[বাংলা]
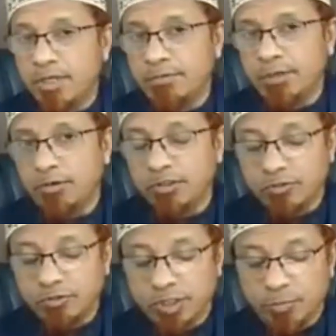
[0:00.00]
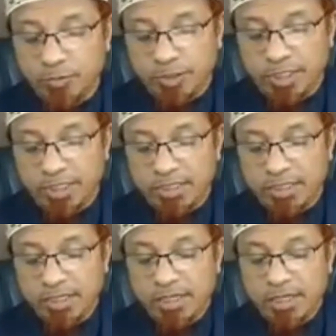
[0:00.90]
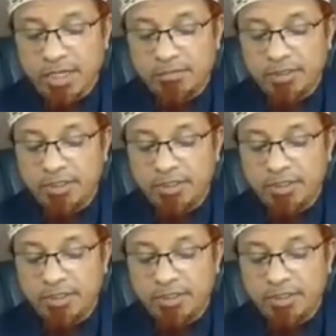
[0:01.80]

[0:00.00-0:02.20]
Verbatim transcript: আমার হস্তশিল্প থেকে আমি